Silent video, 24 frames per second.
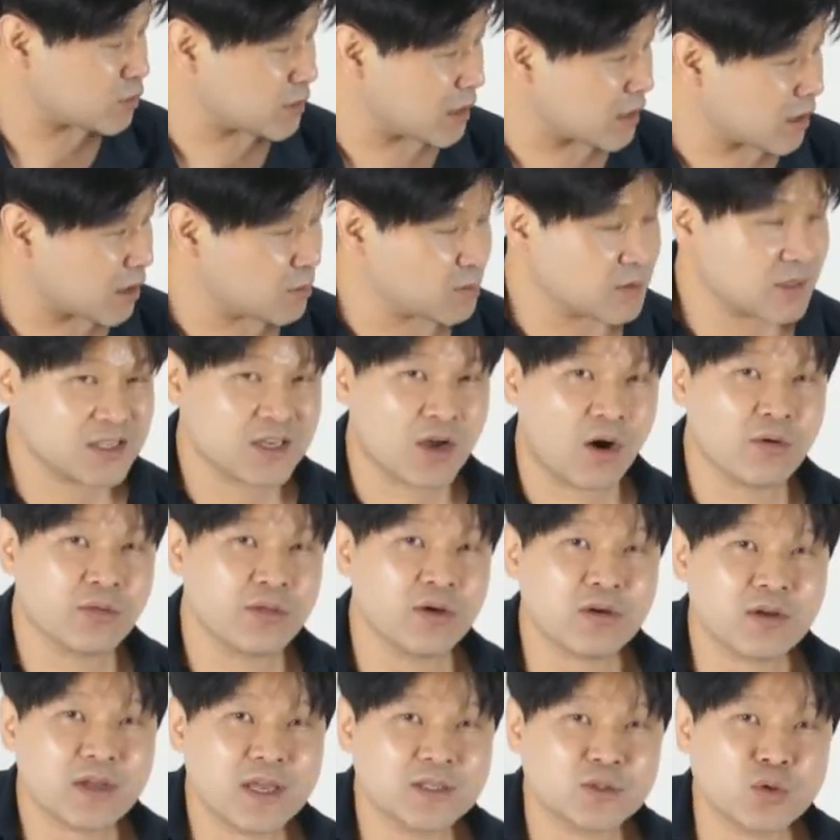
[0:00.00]
된 거 보니까
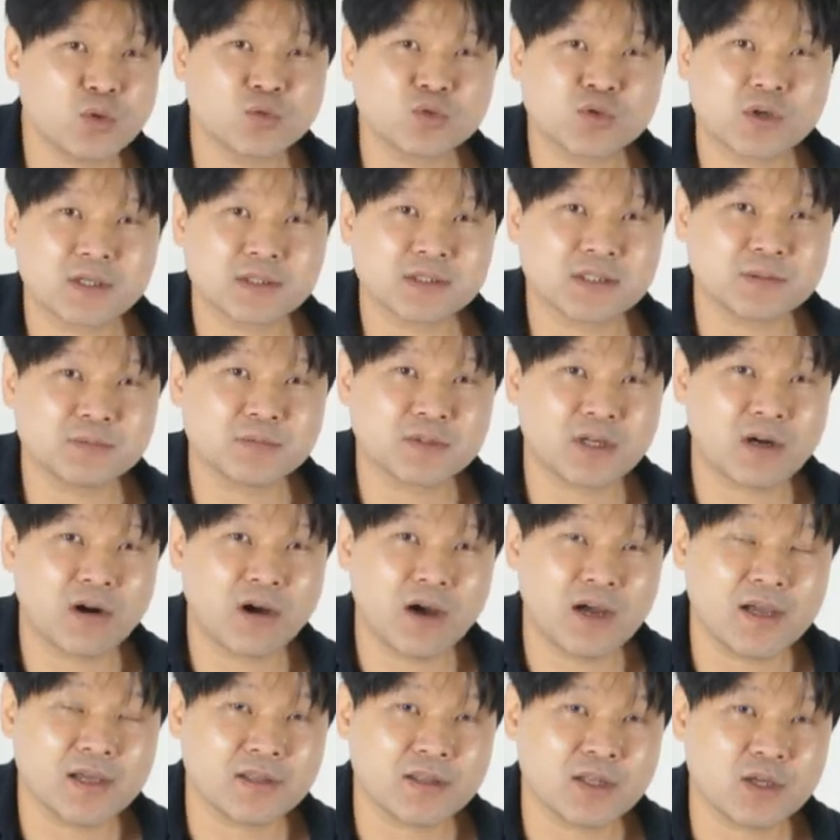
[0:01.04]
여섯 개 정도가 지금
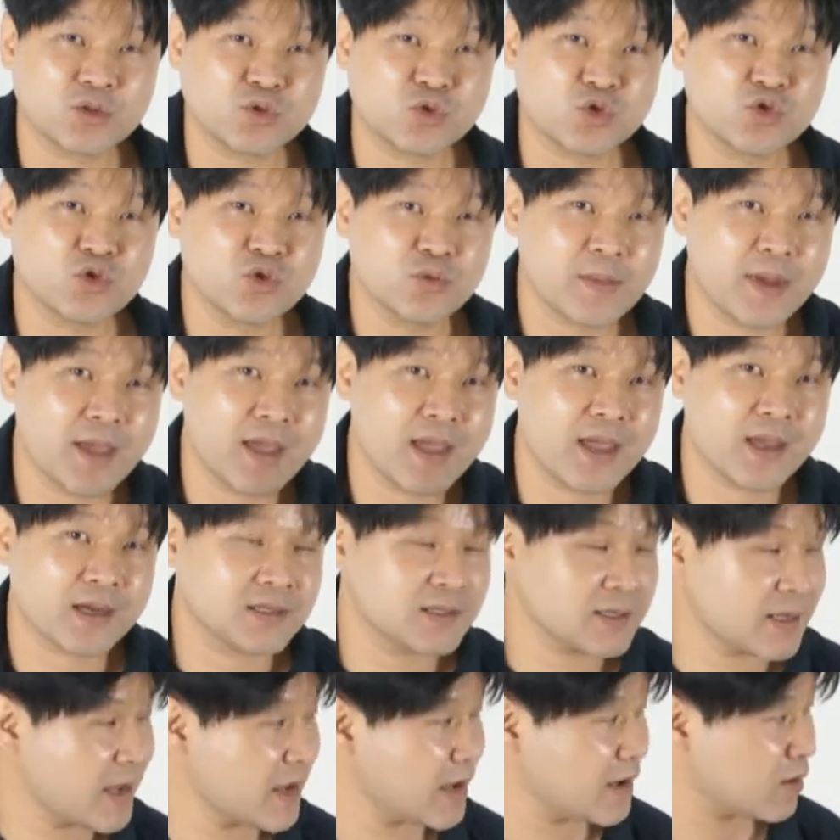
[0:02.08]
들어가 있어요. 주름에
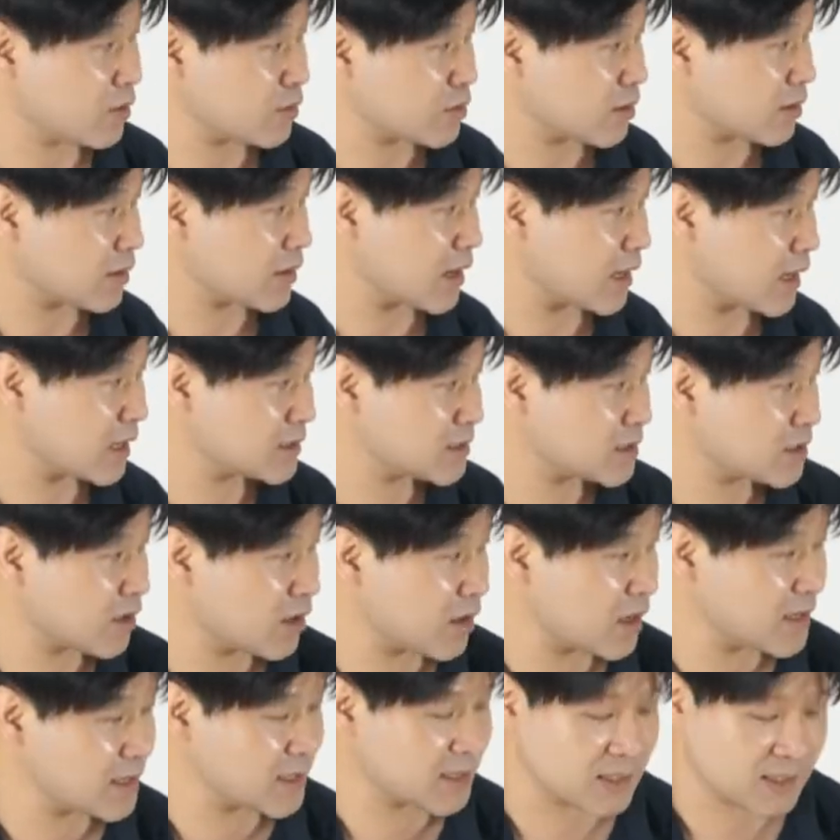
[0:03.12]
그게 여섯 개가
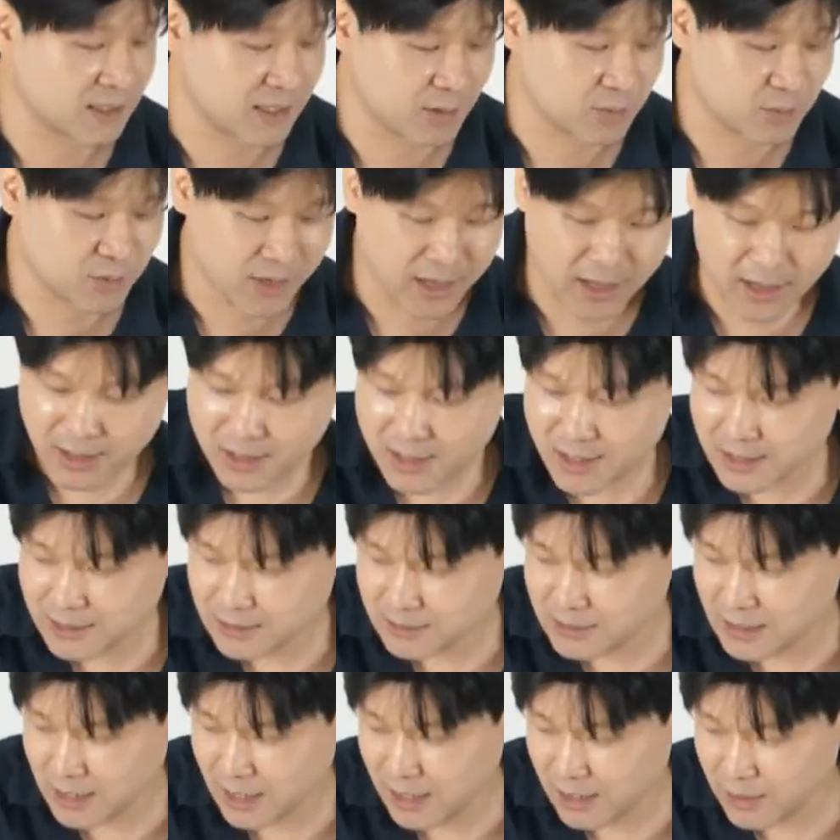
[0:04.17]
들어가 있기 때문에
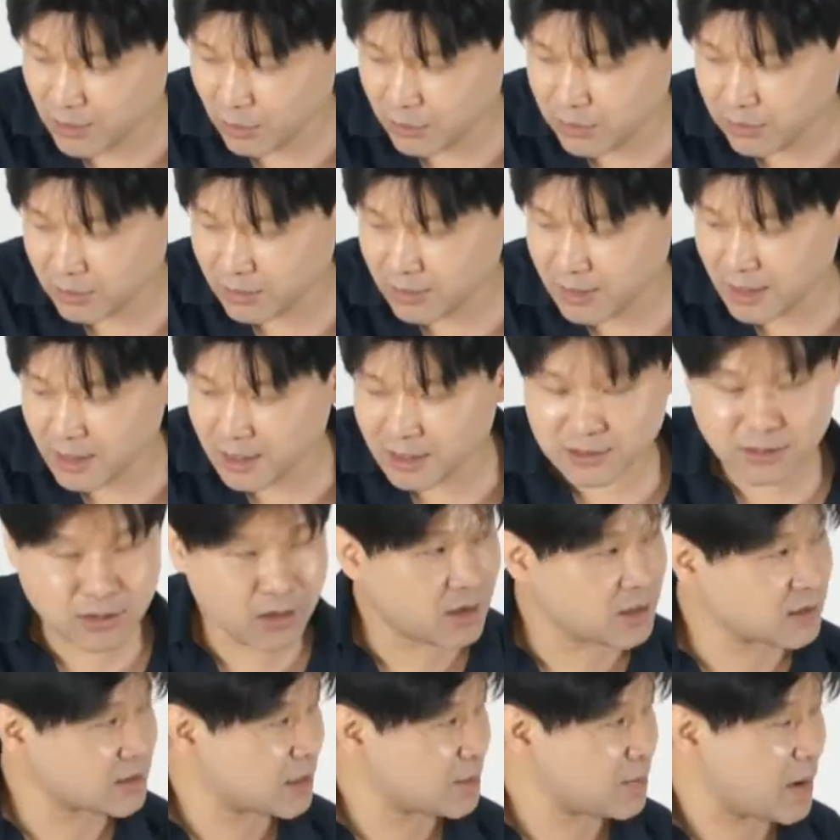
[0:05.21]
자 여섯 개가
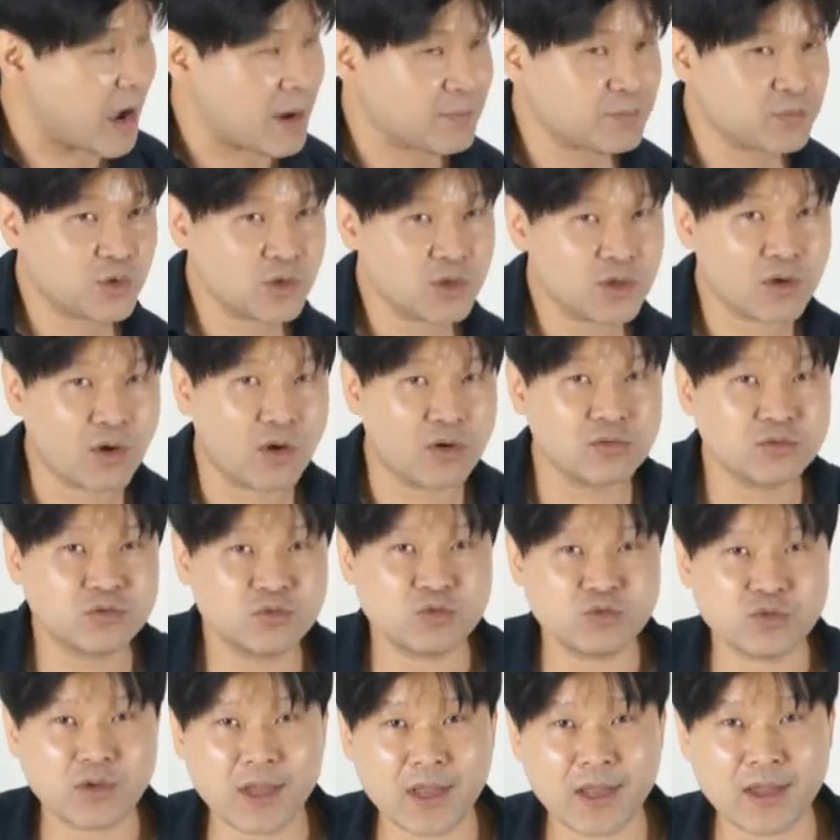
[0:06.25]
들어가 있다면 앞뒤로
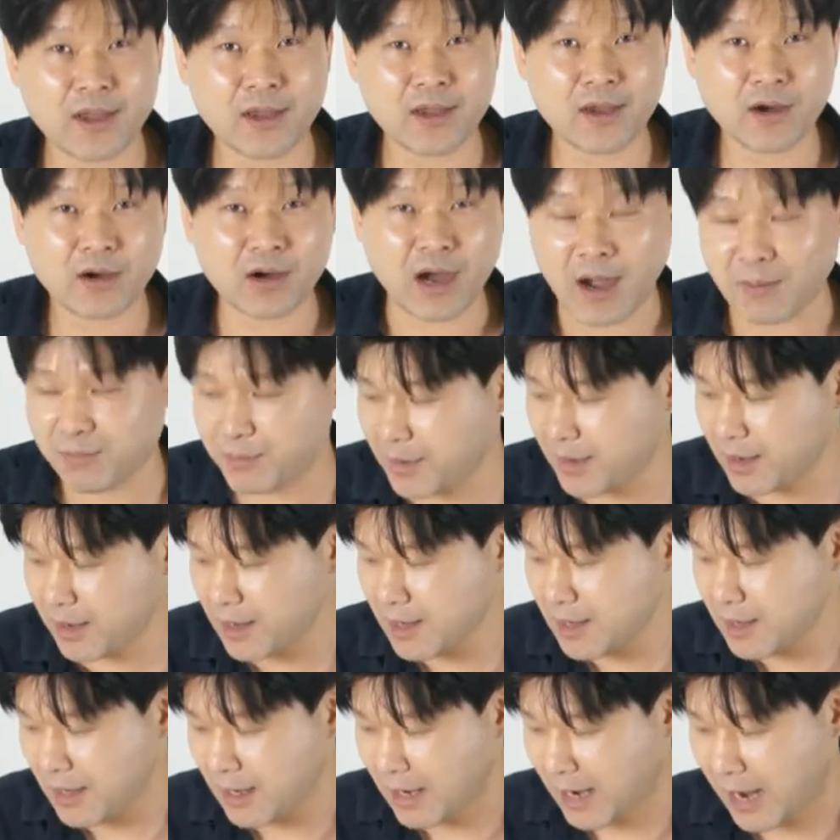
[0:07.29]
열두 개예요. 앞에
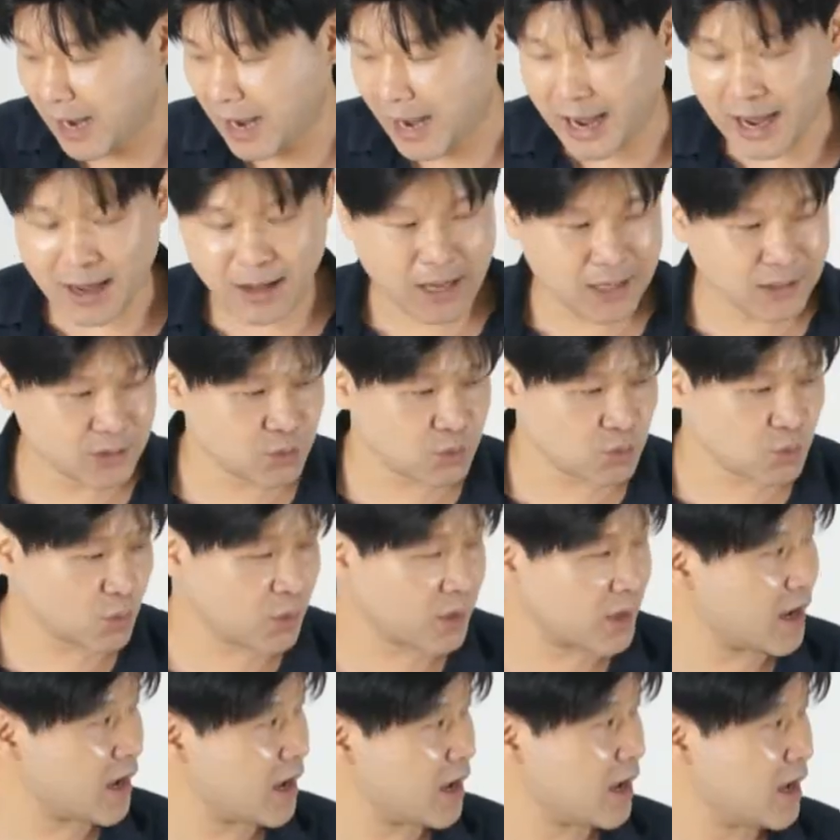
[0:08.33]
아,
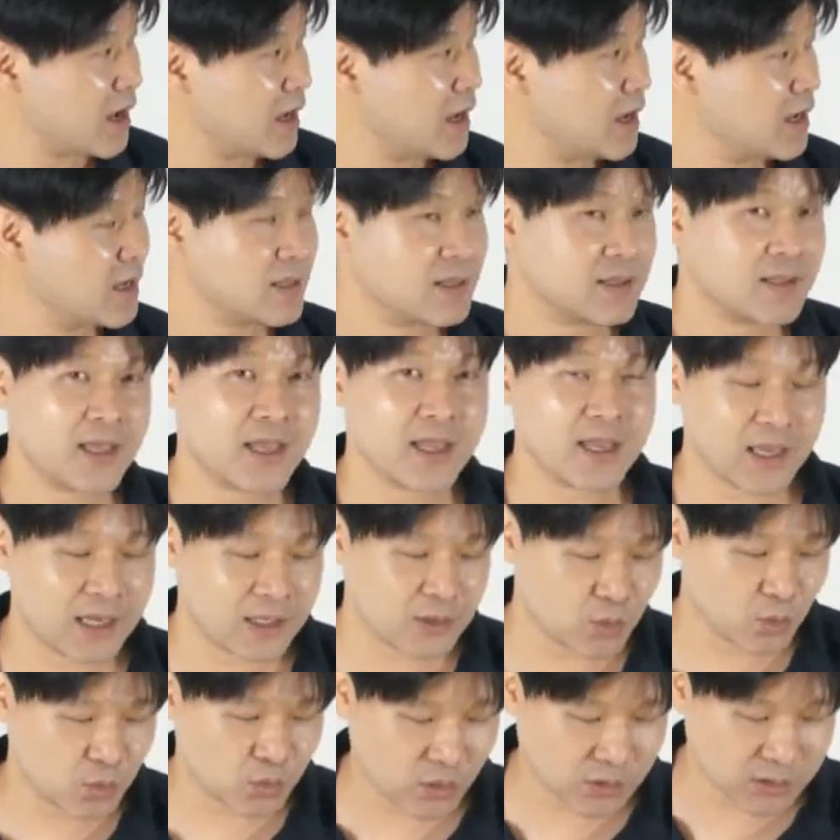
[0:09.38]
한쪽에 세 개
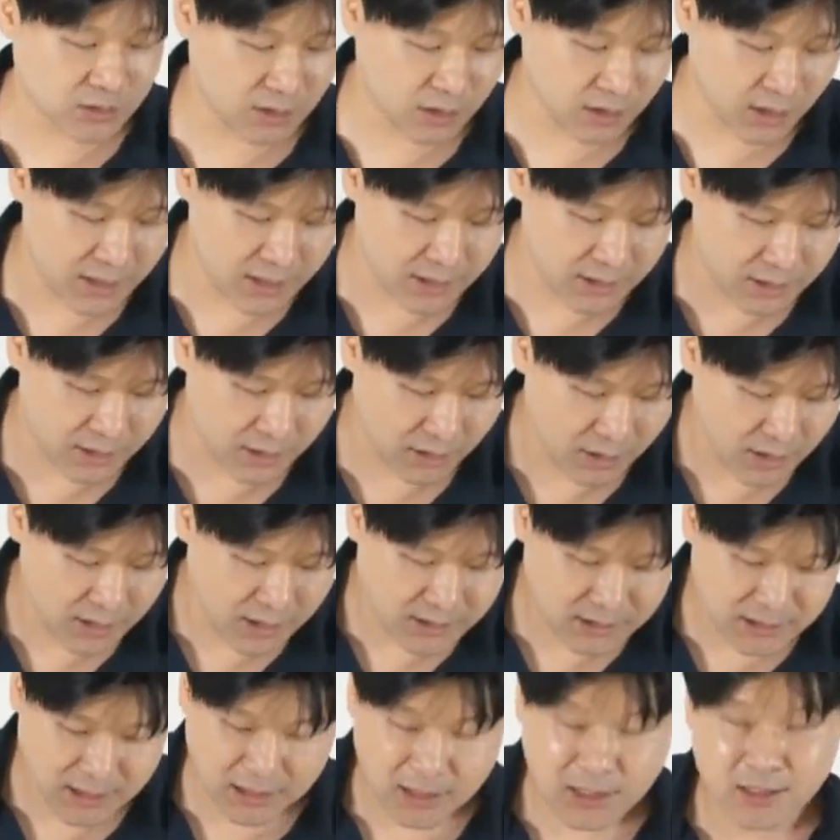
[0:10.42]
정도가 들어가 있어요.
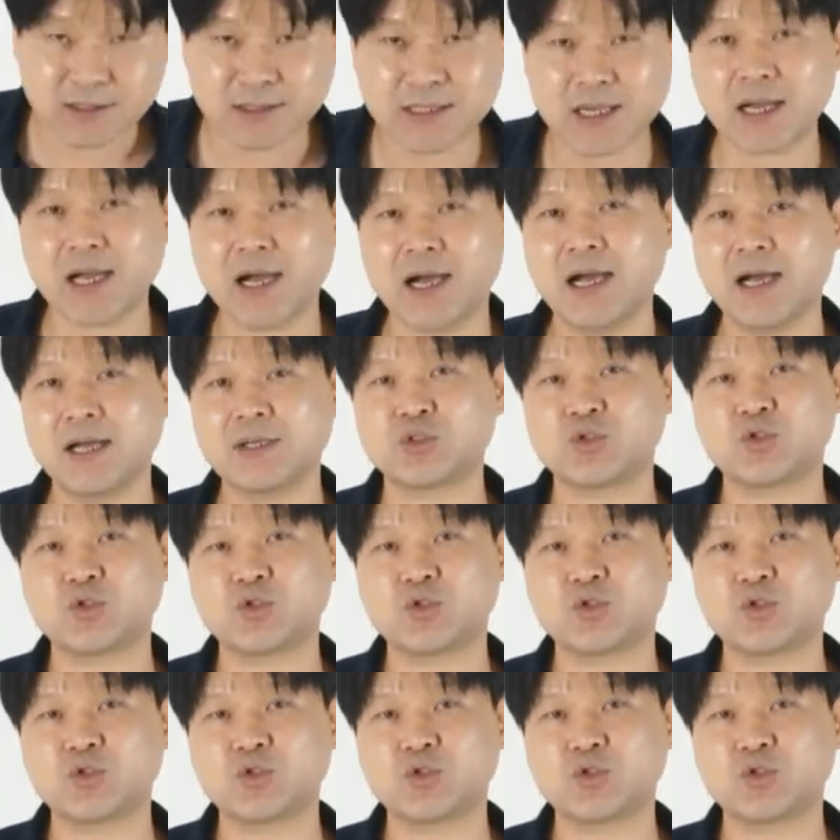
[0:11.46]
자 제가